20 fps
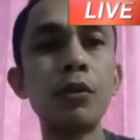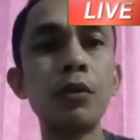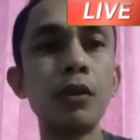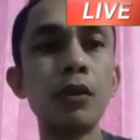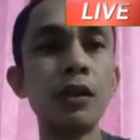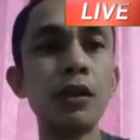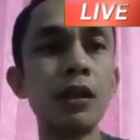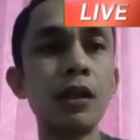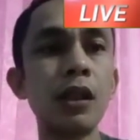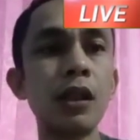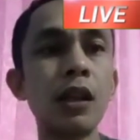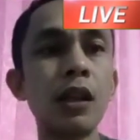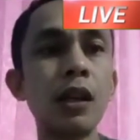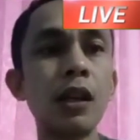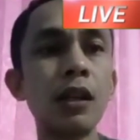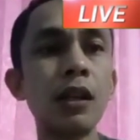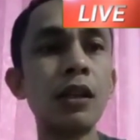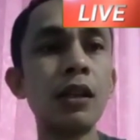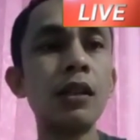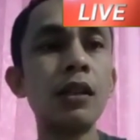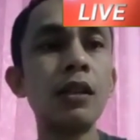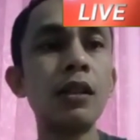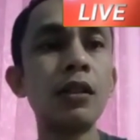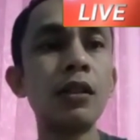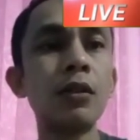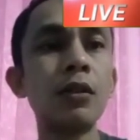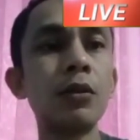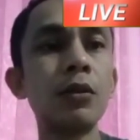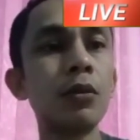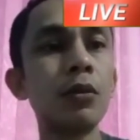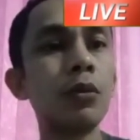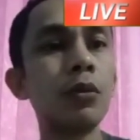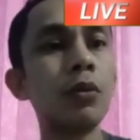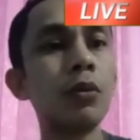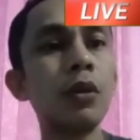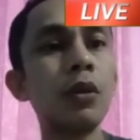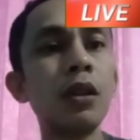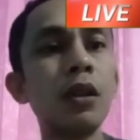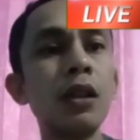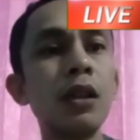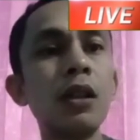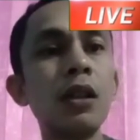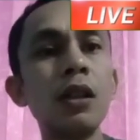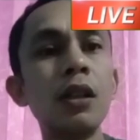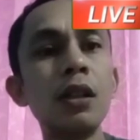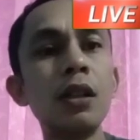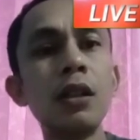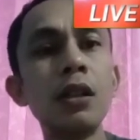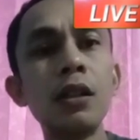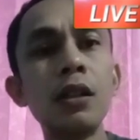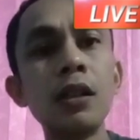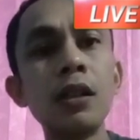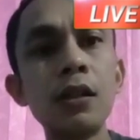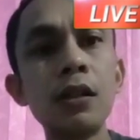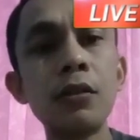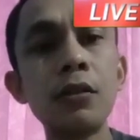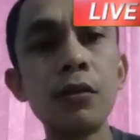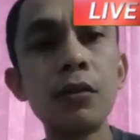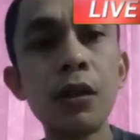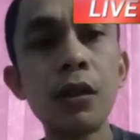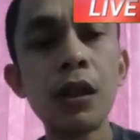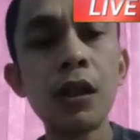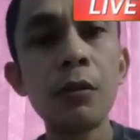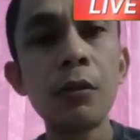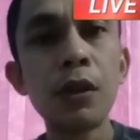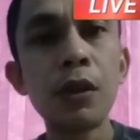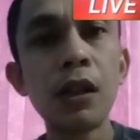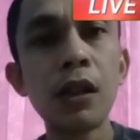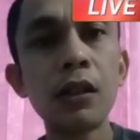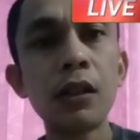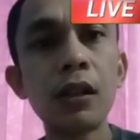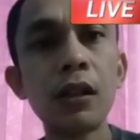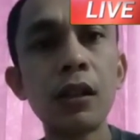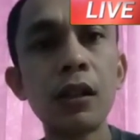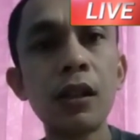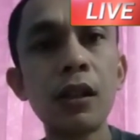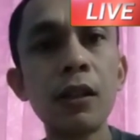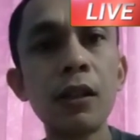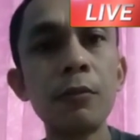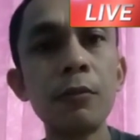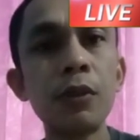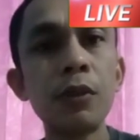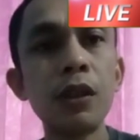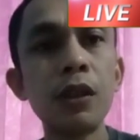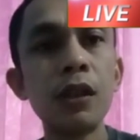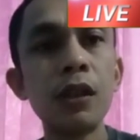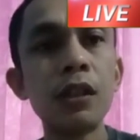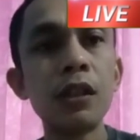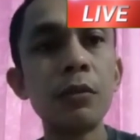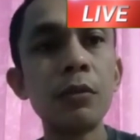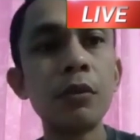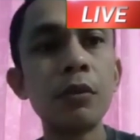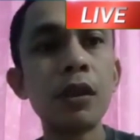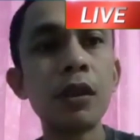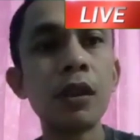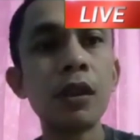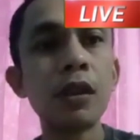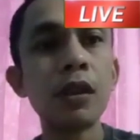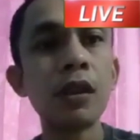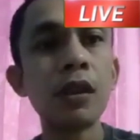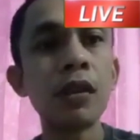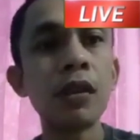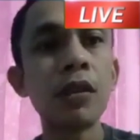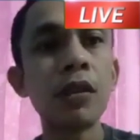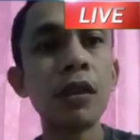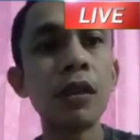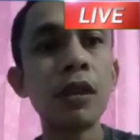Selain itu, dia juga mengatakan Billy sebenarnya tak